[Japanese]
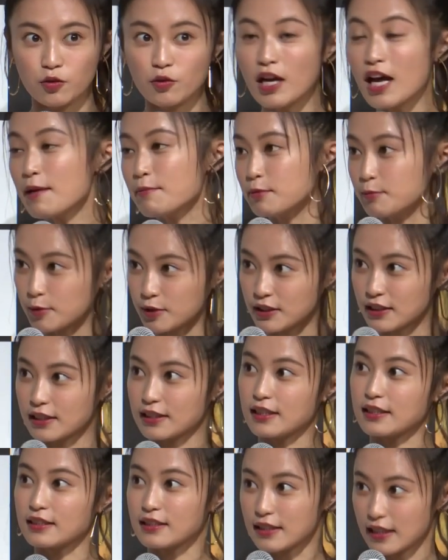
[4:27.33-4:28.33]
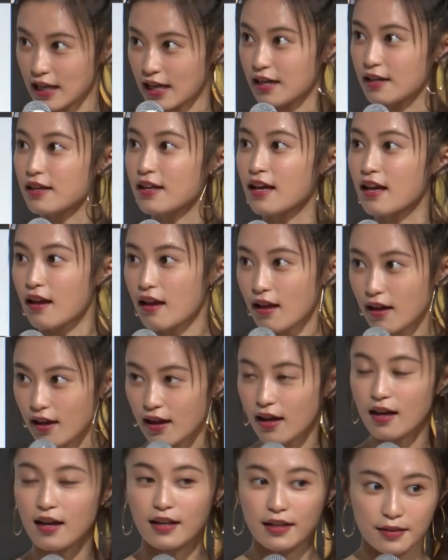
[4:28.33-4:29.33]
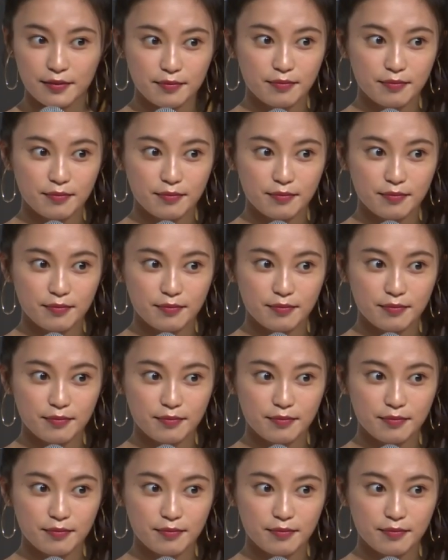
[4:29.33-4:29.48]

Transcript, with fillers: ドライブも好きですねなるほど、